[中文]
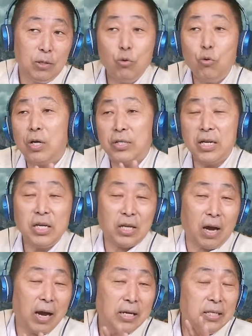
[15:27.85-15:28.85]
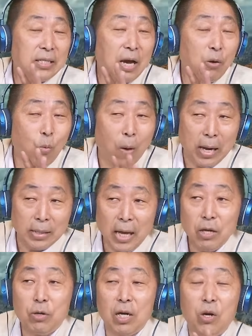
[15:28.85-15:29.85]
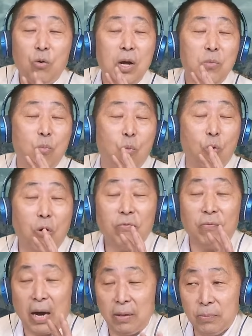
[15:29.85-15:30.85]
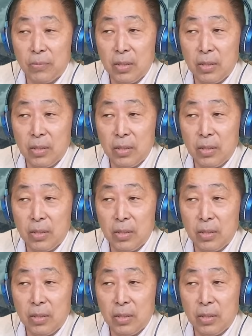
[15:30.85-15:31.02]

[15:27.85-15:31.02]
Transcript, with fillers: 如果真的小孩子在玩，他有可能会模仿。